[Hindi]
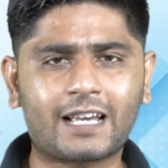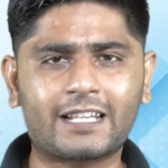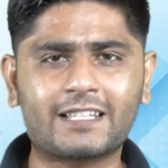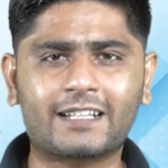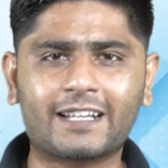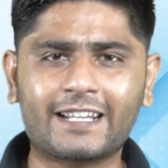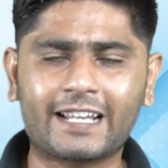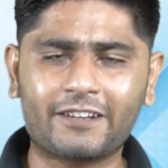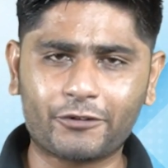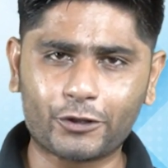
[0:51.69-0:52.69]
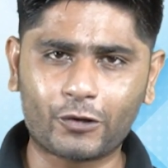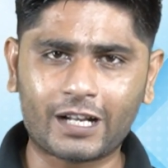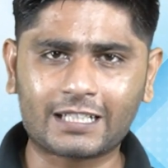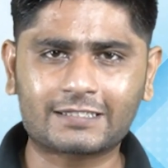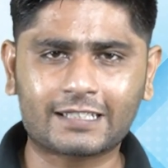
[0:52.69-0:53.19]
सारी जानकारी के लिए वीडियो
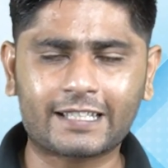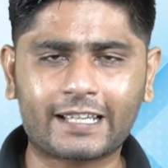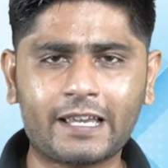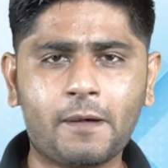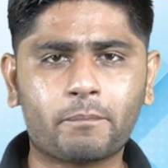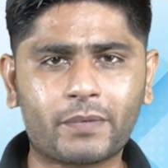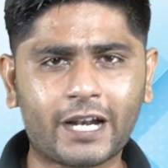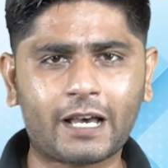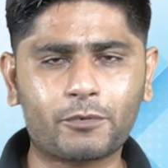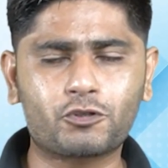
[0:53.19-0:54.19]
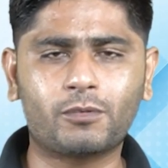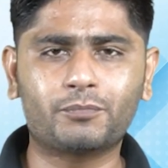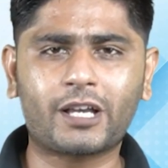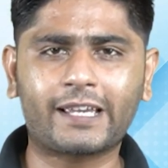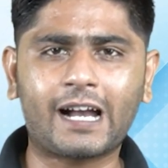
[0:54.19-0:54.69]
लास्ट तक देखें मेरा नाम है
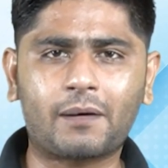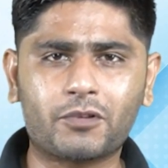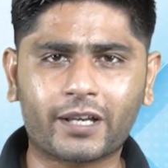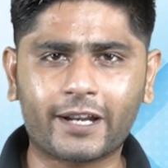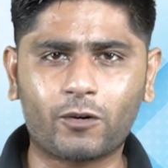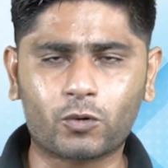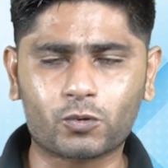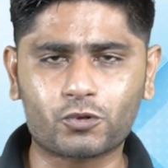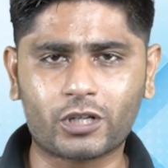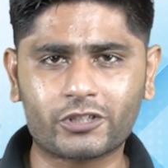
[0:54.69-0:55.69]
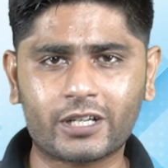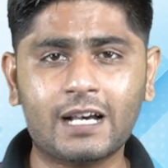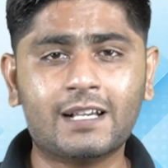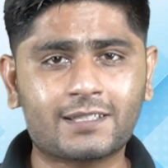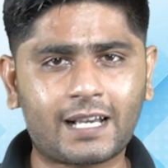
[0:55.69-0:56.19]
शुभम त्यागी आप देख रहे हैं ऑटो जंक्शन